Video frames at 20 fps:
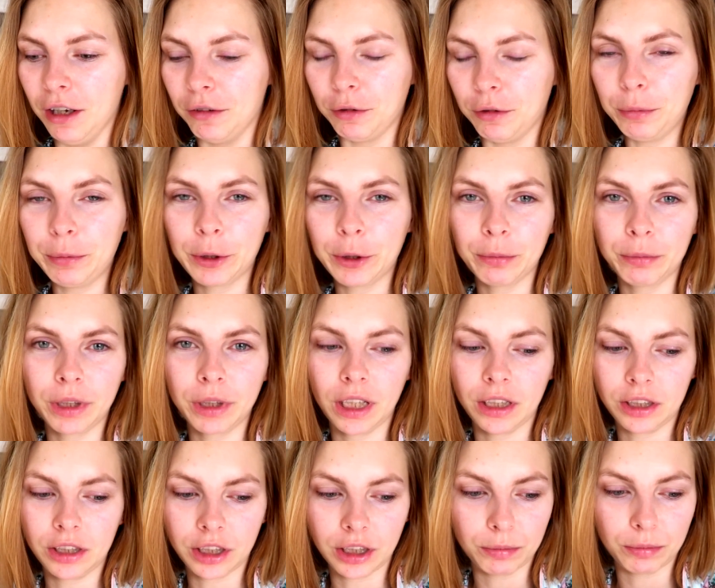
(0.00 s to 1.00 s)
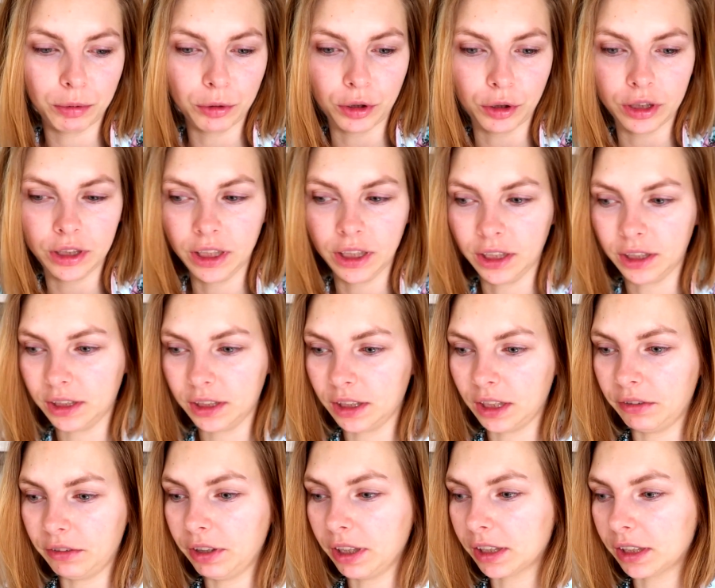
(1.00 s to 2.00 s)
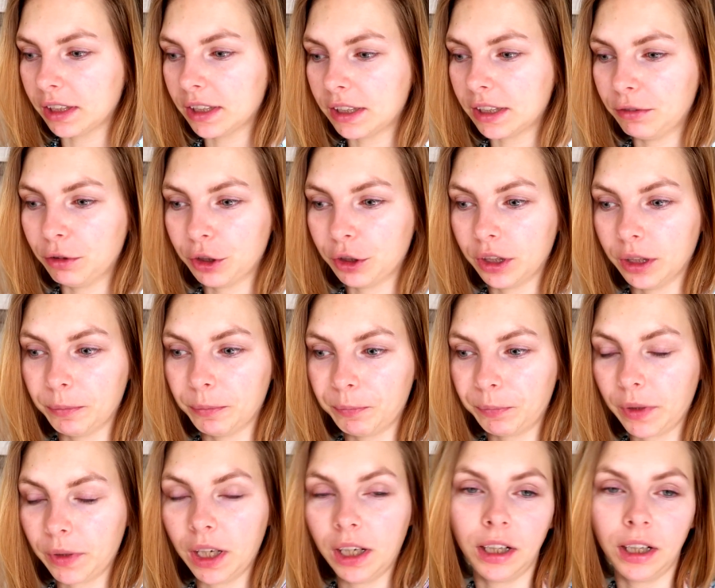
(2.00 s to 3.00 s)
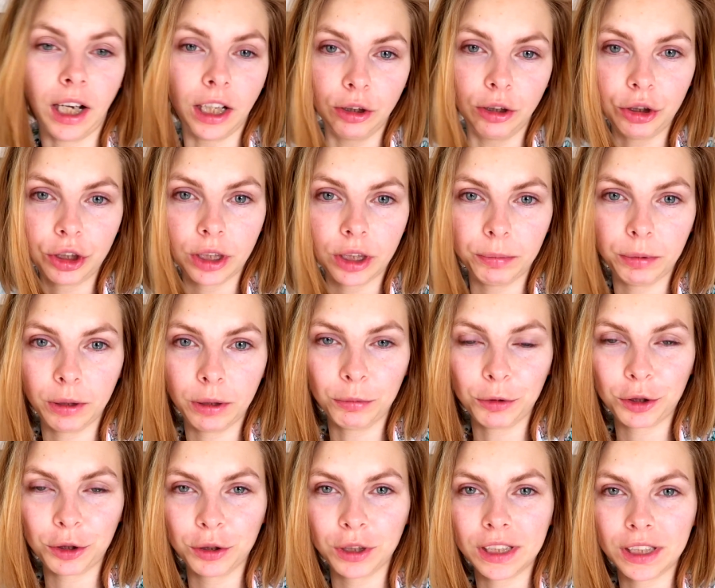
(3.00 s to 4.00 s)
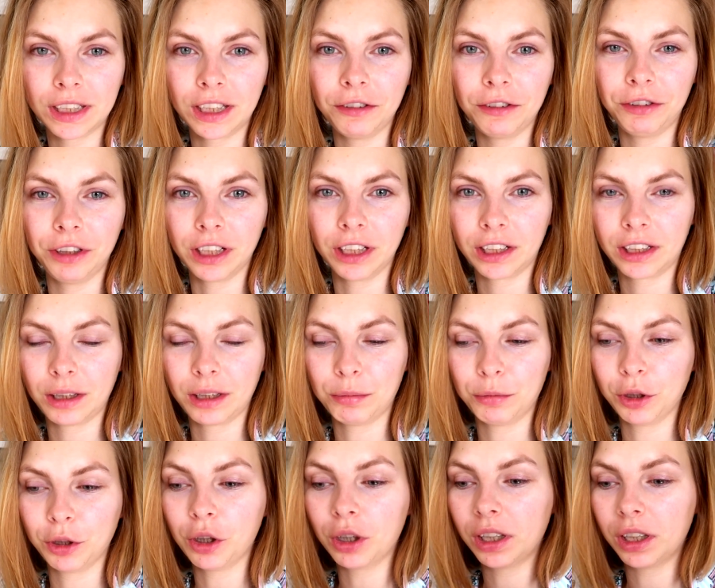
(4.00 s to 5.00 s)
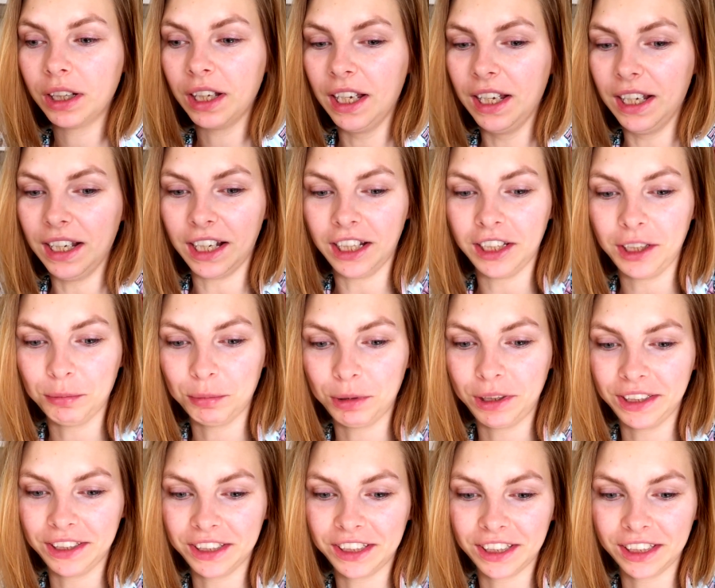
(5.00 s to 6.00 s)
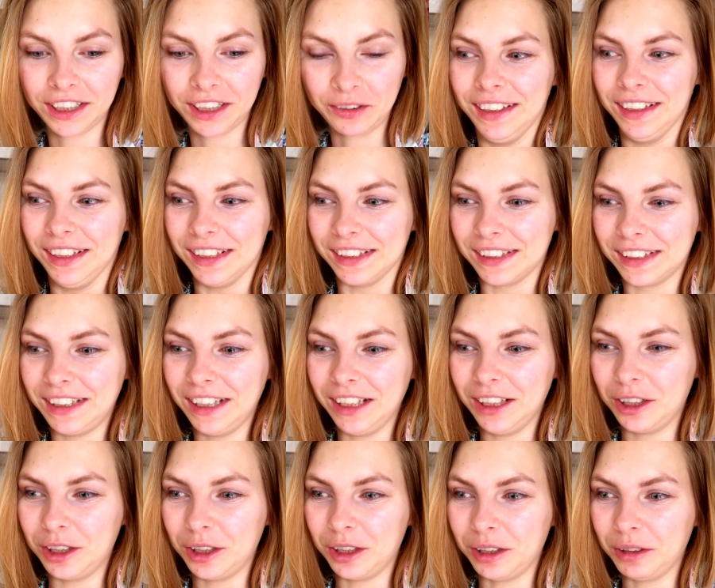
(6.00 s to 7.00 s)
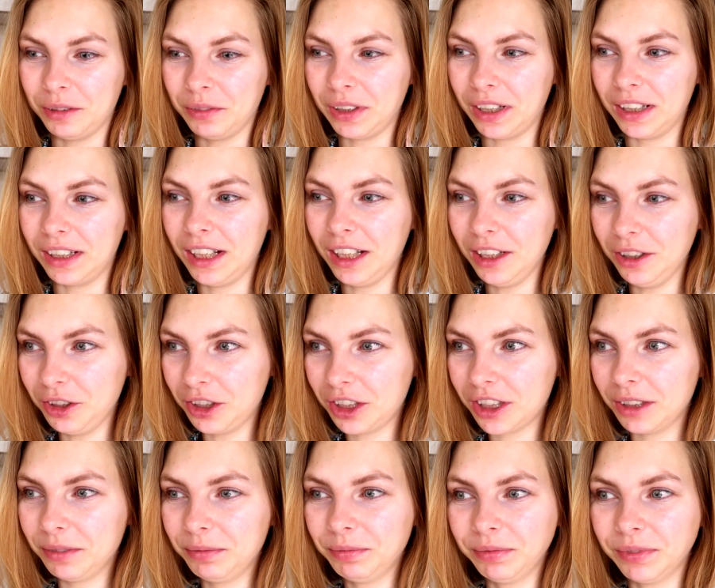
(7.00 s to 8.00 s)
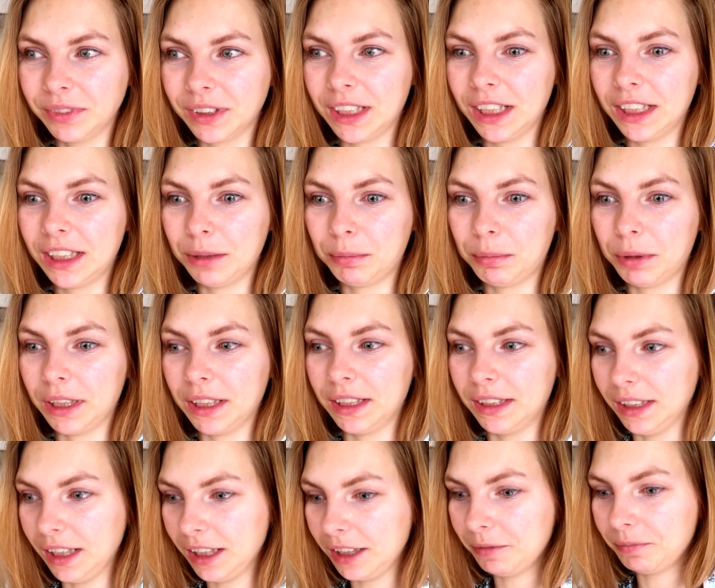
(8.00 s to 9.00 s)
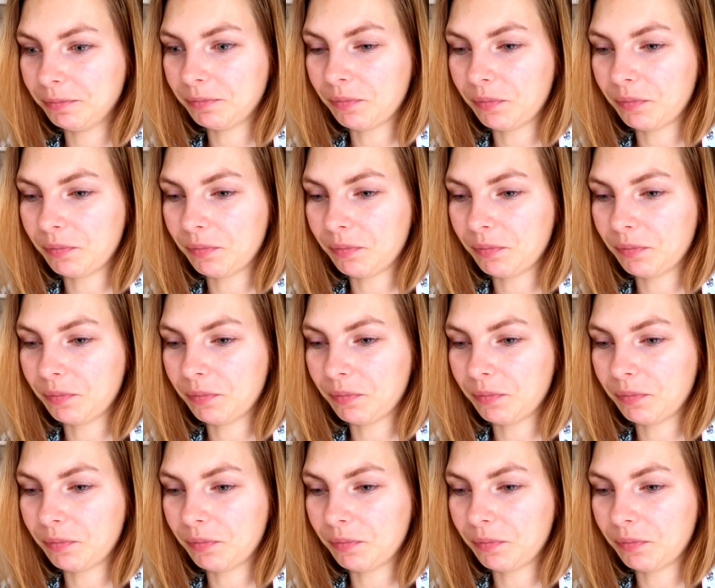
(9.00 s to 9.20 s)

В общем, я сейчас буду делать, наверное, сегодня оладушки, потому что у нас кефира там много, а не блинчики. Сделаю оладушки, дети поедят.